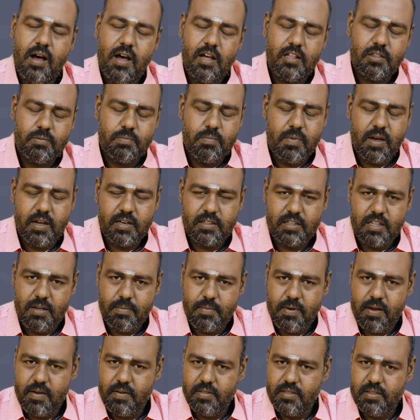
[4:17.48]

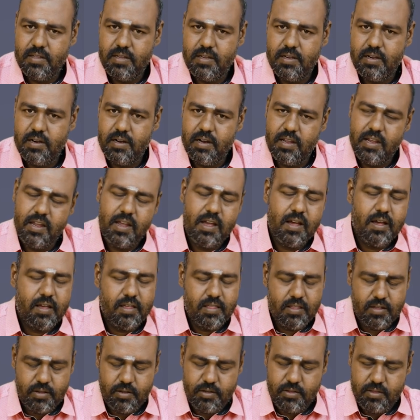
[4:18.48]
ஆத்மார்த்தமாக வந்து நீங்கள்
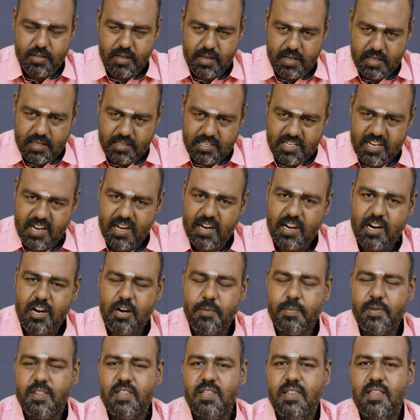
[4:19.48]
இது இந்த
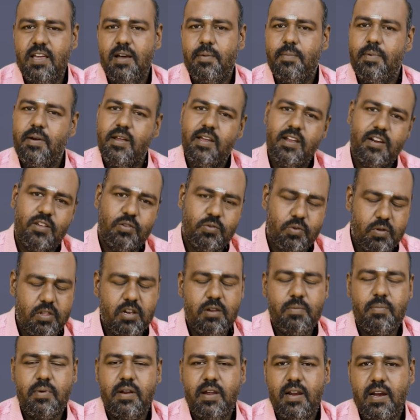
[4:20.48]
அச்சயலக்கண பத்ததி அப்படிங்கிற
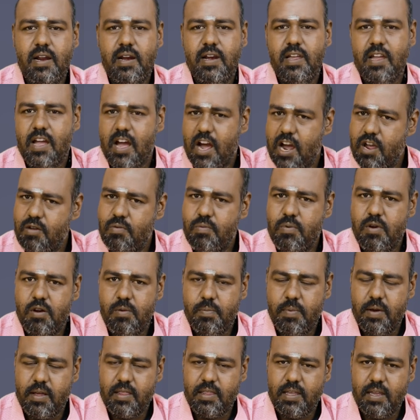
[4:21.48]
ஜோதிட முறையில் நீங்கள் ஆய்வு பண்ணி
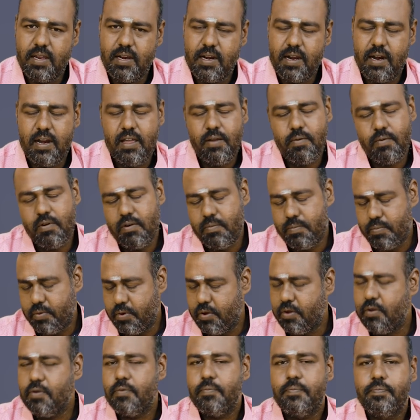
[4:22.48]
பார்த்தீங்கன்னாலே உங்களுக்கு
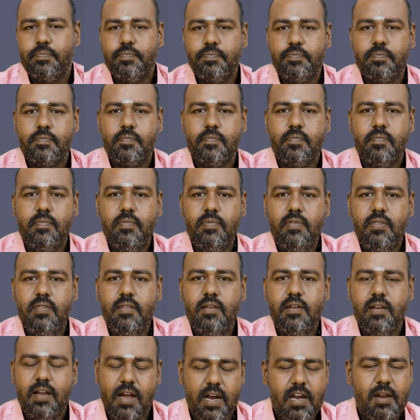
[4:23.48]
புரியும்
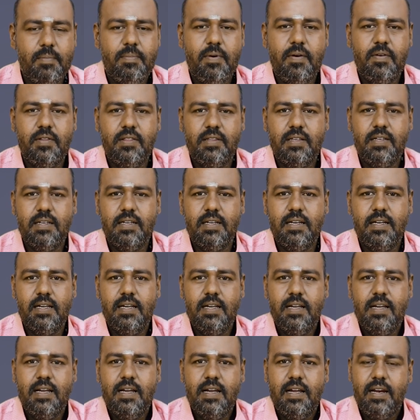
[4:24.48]
கண்டிப்பாக வந்து
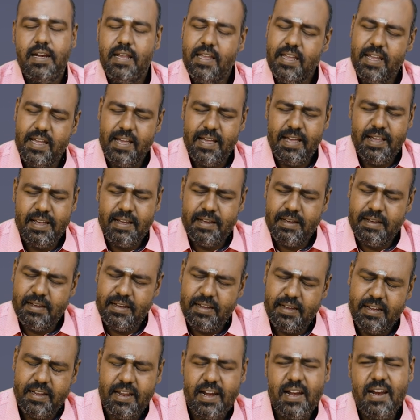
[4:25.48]
நீங்கள்
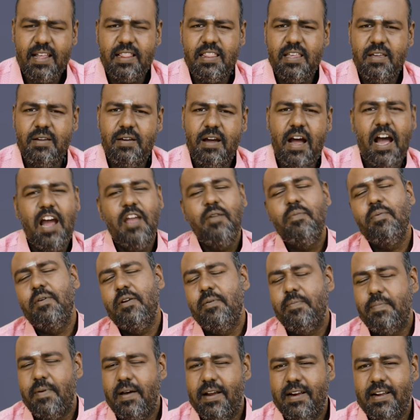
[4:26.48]
எல்லாத்தையும் ஆய்வு
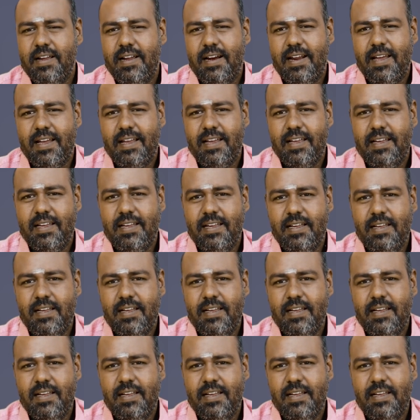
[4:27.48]
பண்ணி பாருங்களேன்